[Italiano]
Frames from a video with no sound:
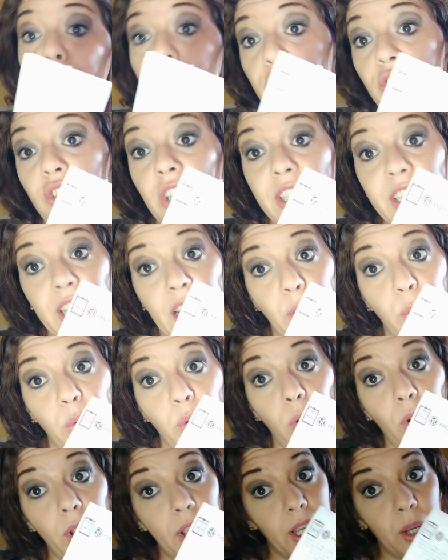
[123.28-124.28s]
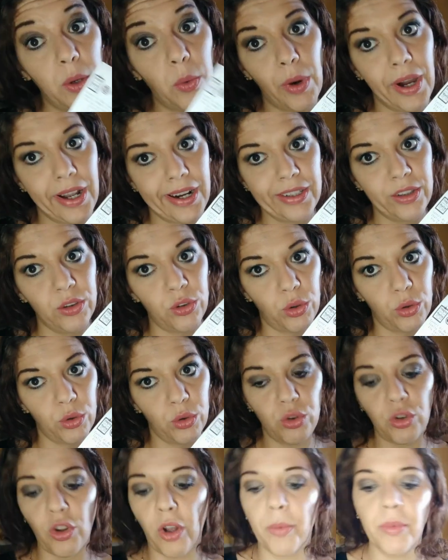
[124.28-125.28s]

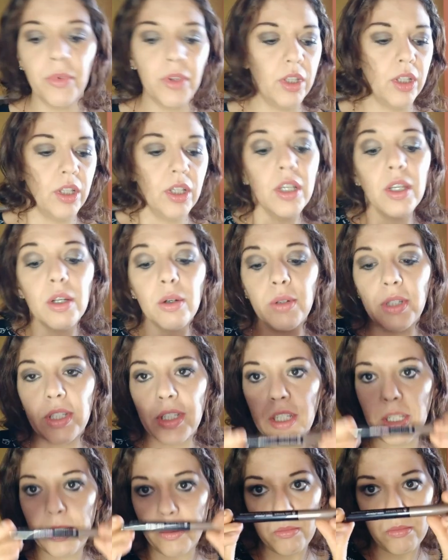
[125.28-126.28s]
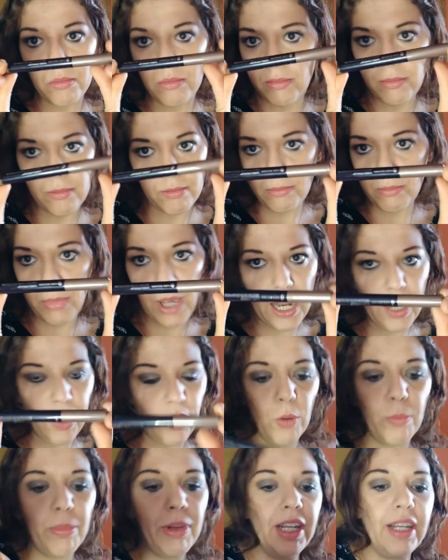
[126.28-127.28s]
6,48 quindi
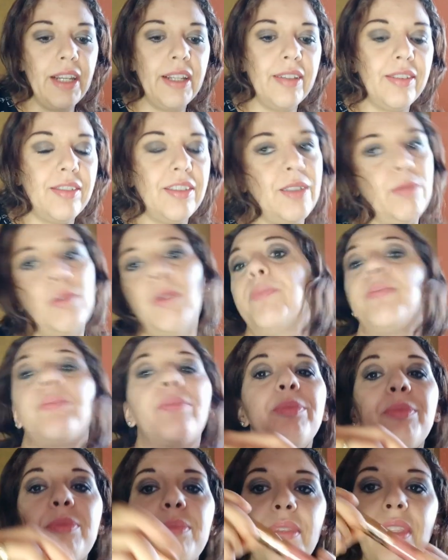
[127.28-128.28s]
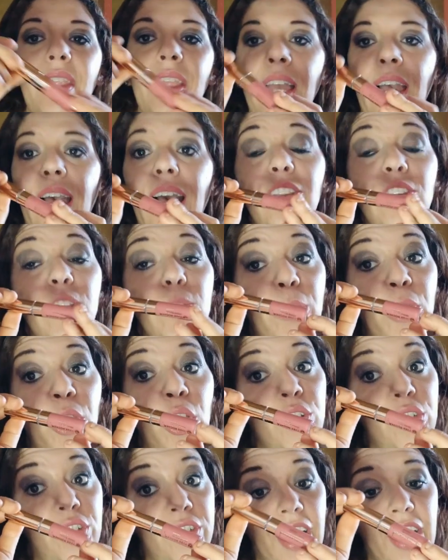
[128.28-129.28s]
bello, bellissimo. Altro
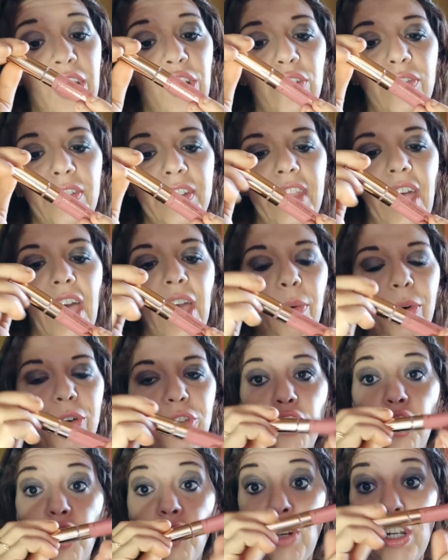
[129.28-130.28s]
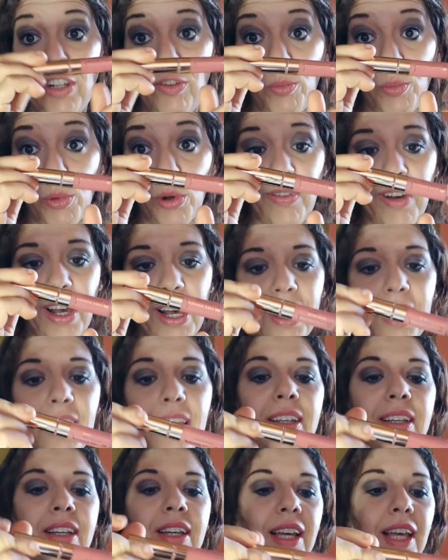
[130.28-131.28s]
prodotto tra le novità, e questo lo volevo
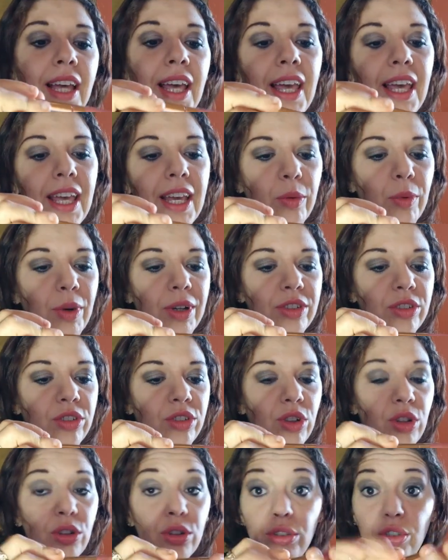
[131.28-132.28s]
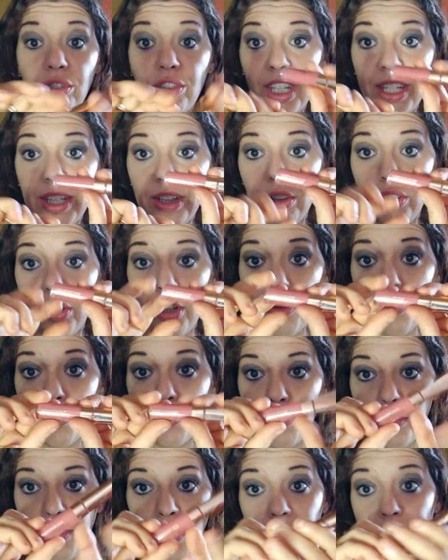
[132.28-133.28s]
provare, è questo rossetto,
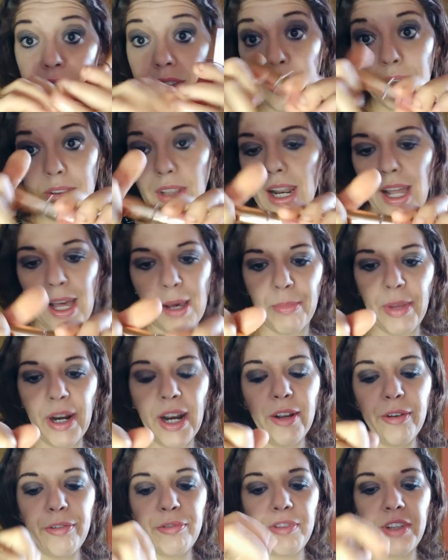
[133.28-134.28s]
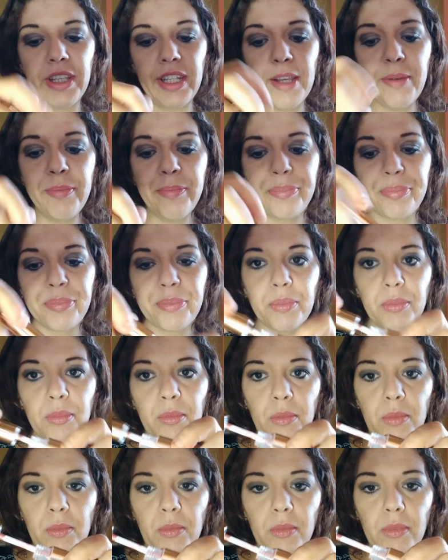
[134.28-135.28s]
una tinta labbra alla fine,
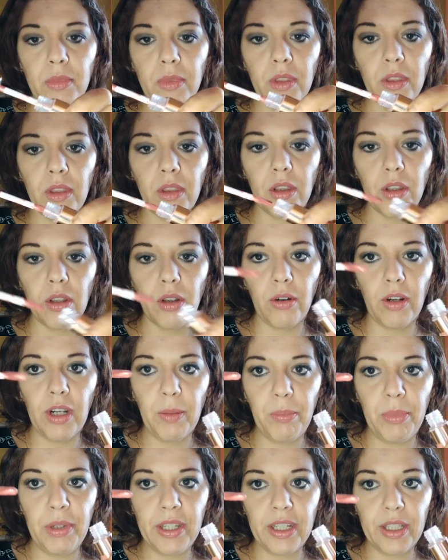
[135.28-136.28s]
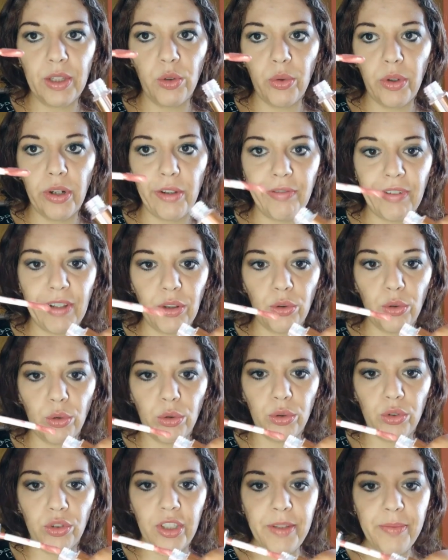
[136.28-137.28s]
con l'applicatore fatto
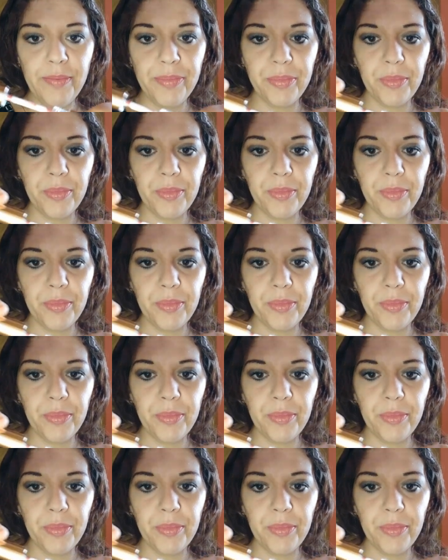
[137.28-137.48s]
così.